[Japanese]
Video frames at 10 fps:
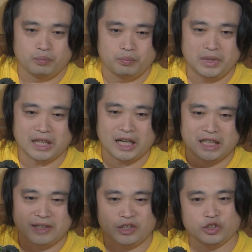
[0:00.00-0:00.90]
見た
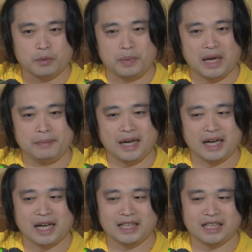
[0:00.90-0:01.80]
感じはちょっとペラペラ
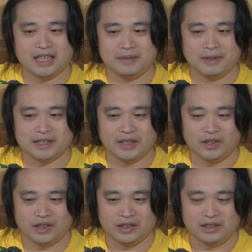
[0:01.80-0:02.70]
な感じがしますけ
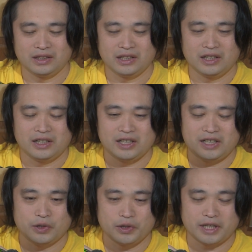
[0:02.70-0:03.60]
ど、
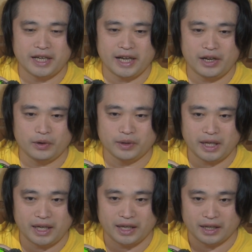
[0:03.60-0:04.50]
非常に軽量
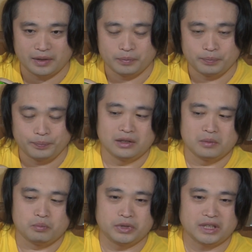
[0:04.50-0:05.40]
で、
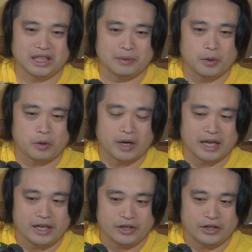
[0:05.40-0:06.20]
ぶつけても壊れ